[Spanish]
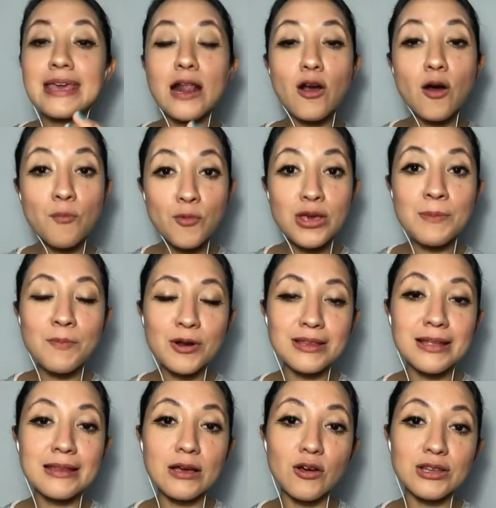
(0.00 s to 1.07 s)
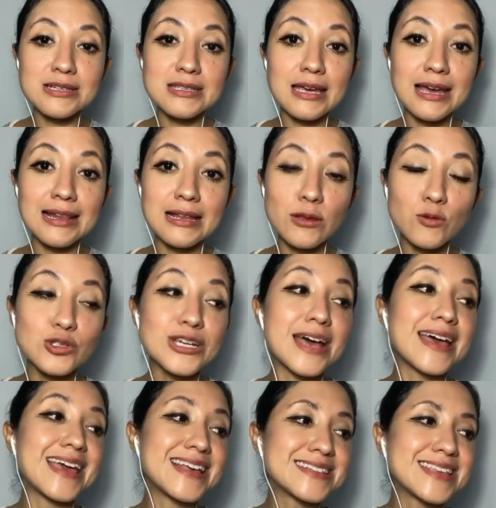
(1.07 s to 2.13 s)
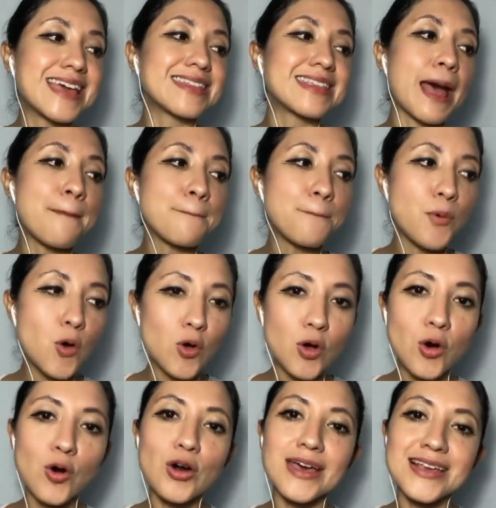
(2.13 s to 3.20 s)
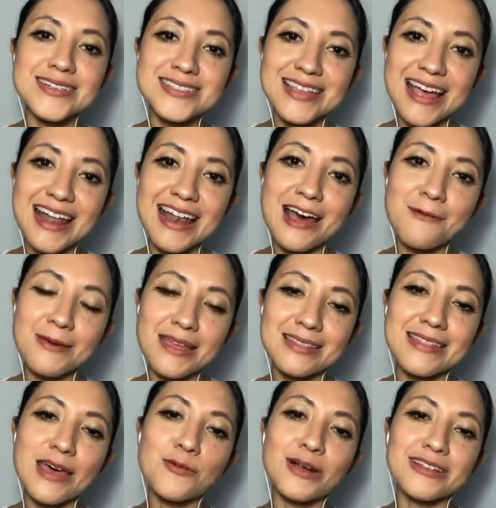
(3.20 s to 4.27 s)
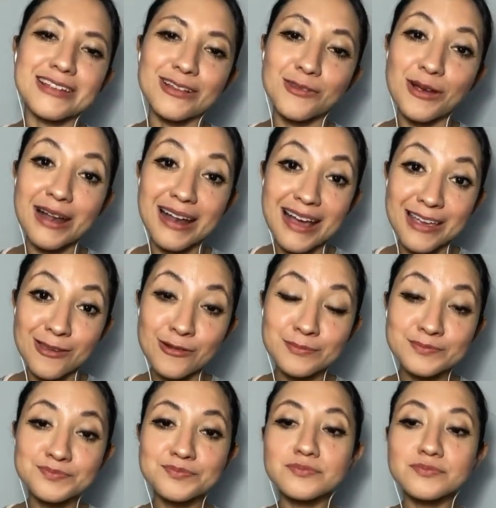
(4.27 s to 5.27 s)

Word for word: Y algo muy importante con este gel de ducha es que tampoco está a la venta durante todo el año.